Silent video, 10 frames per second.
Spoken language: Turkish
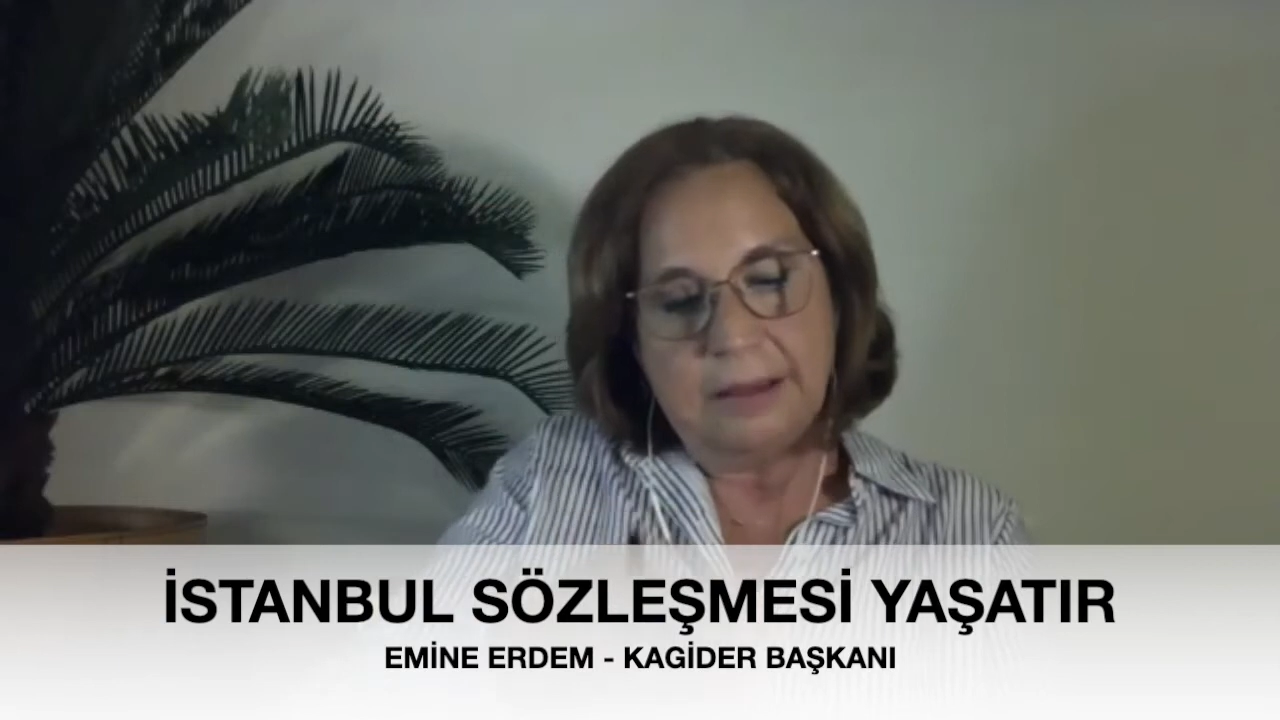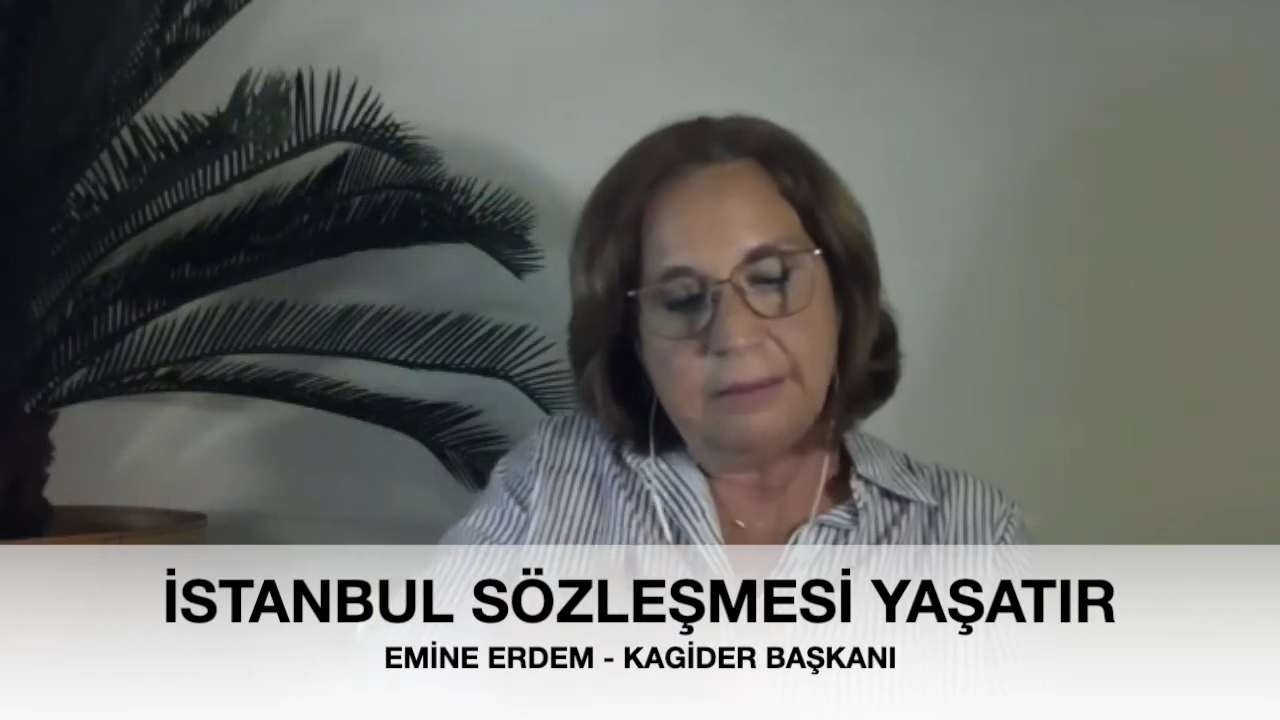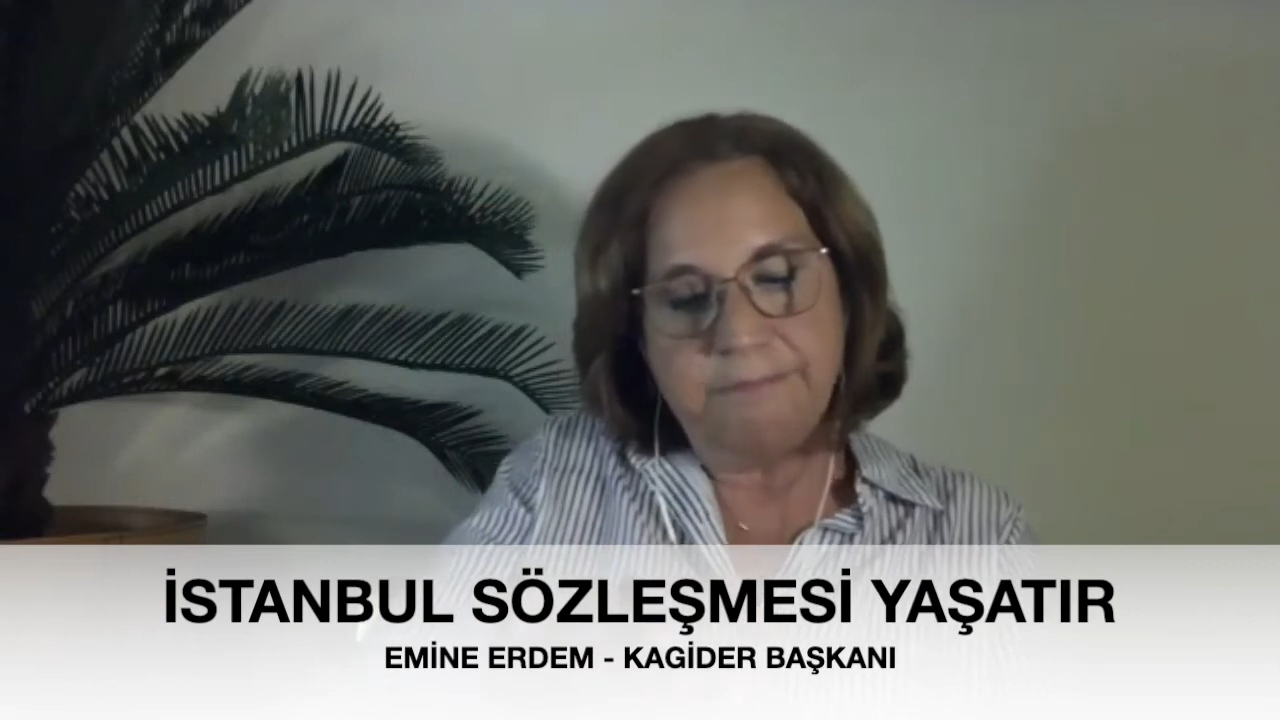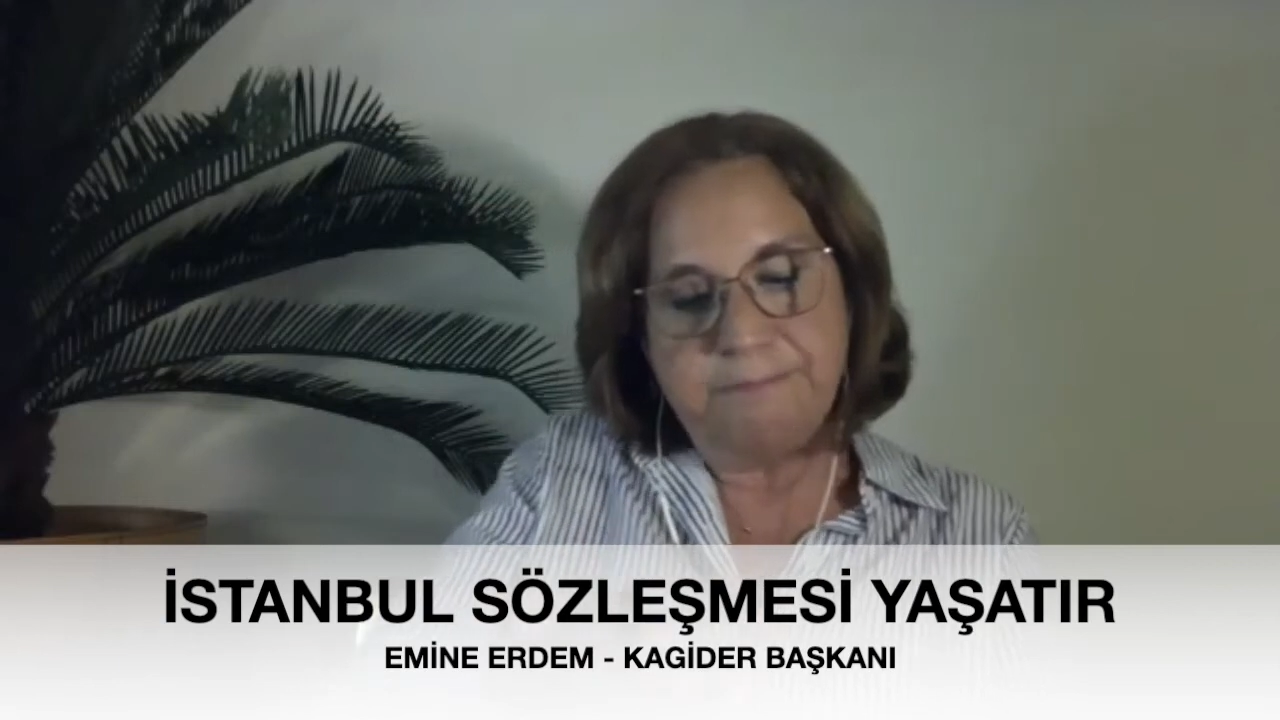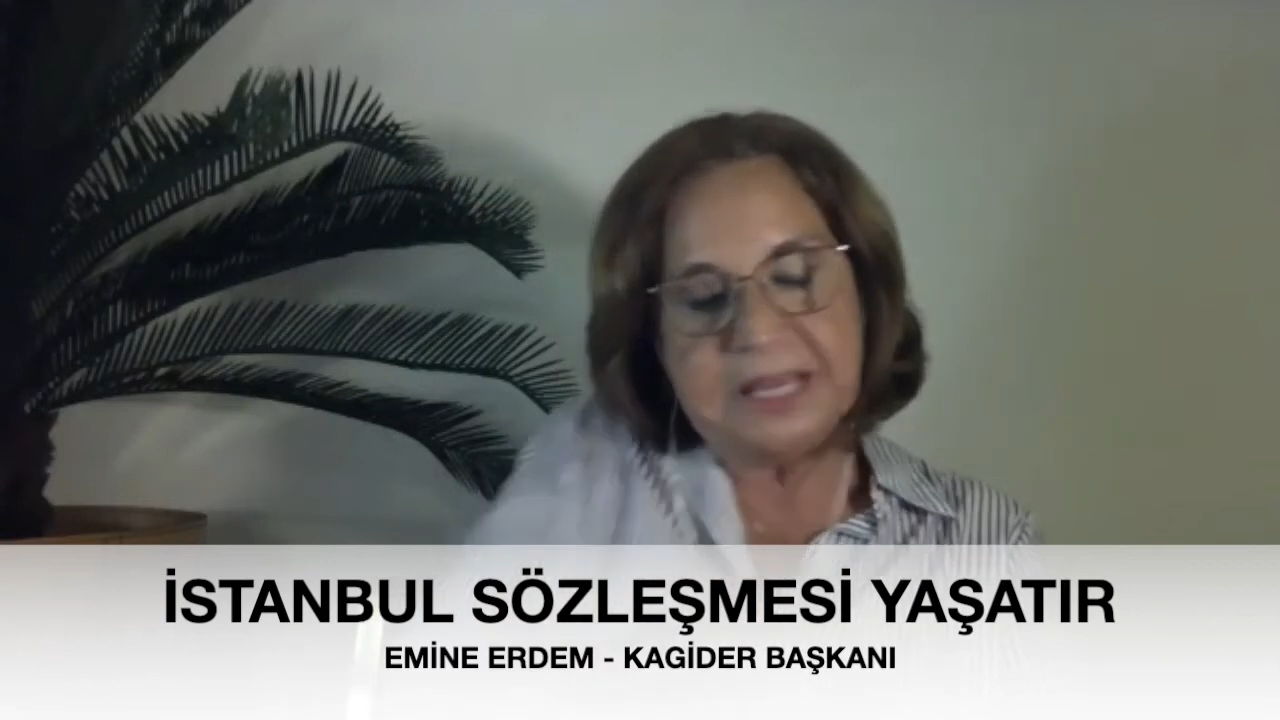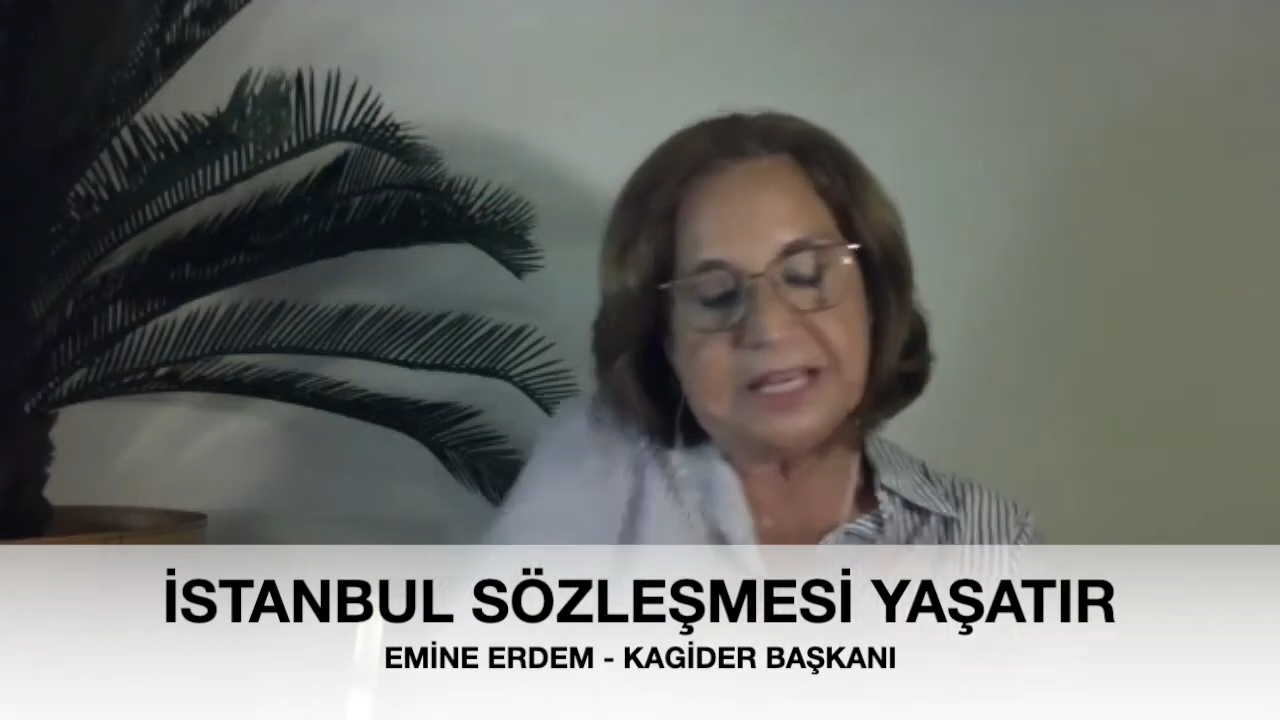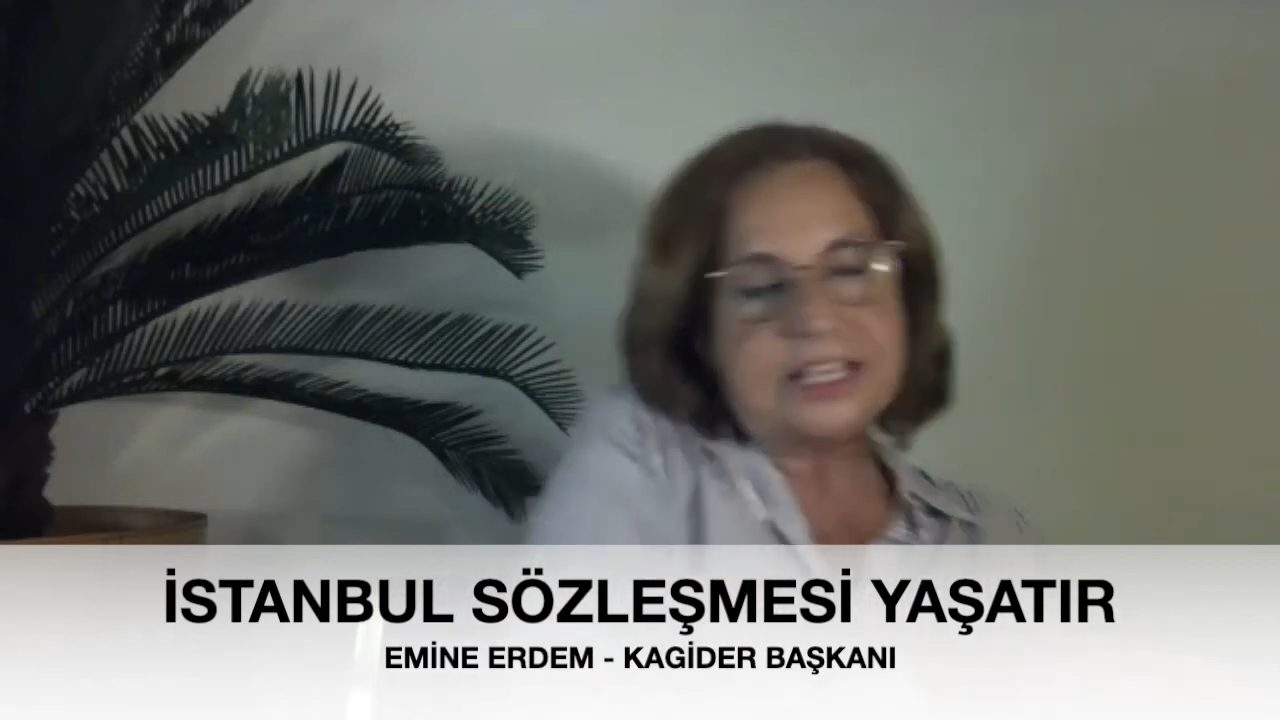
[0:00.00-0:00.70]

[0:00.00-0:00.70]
bir